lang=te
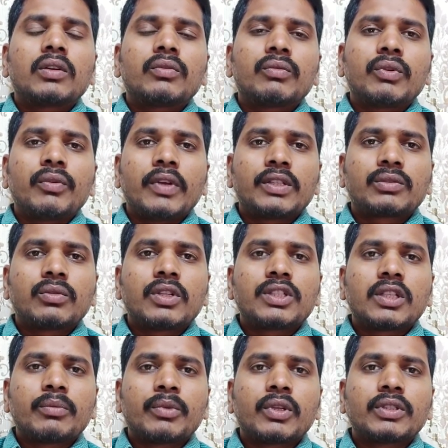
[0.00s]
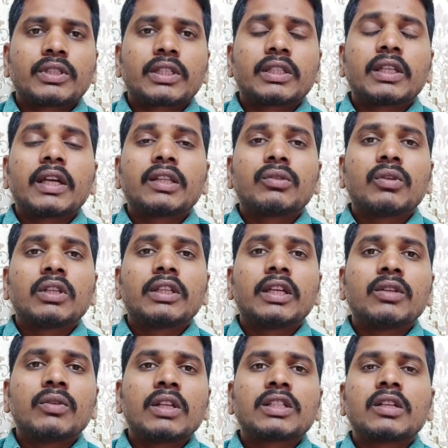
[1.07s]
ఉరి వేసుకుని చనిపోవడం జరిగింది అయితే వాళ్ళు
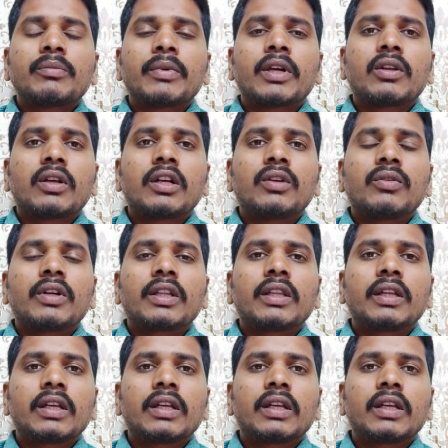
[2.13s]
దేనివల్ల చనిపోయారు అనేటువంటిది